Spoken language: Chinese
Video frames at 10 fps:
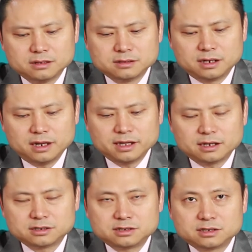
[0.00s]
人类
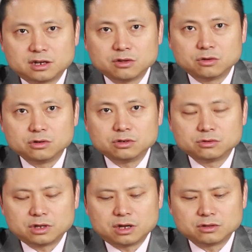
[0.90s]
呢至少有
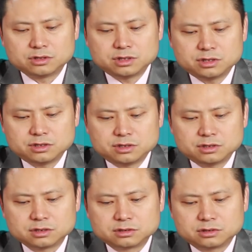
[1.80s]
六到七
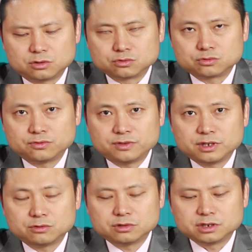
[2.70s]
次走出非
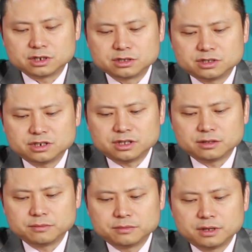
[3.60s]
洲的这个经
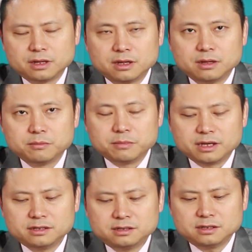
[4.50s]
历。
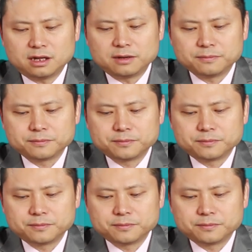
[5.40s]
每一次呢，